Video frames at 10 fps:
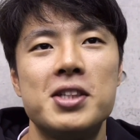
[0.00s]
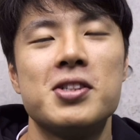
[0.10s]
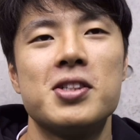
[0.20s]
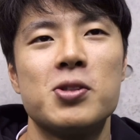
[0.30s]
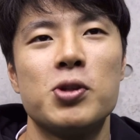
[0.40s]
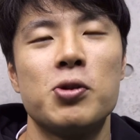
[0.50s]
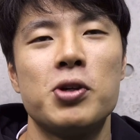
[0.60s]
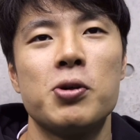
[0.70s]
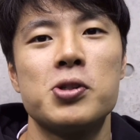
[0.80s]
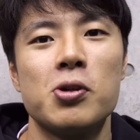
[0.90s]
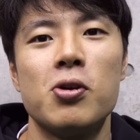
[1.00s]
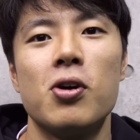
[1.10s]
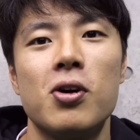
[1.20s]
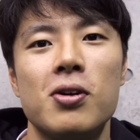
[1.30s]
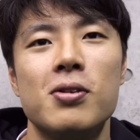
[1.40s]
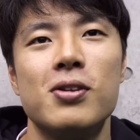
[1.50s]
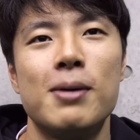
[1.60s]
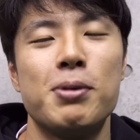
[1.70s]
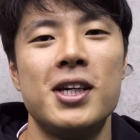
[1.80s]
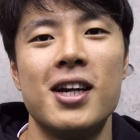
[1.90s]
つそういった時こそ
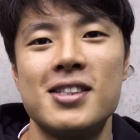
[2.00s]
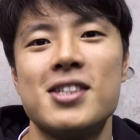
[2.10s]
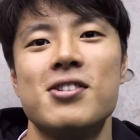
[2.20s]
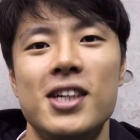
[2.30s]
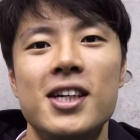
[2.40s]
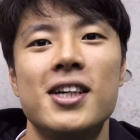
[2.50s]
やっぱ切らさずに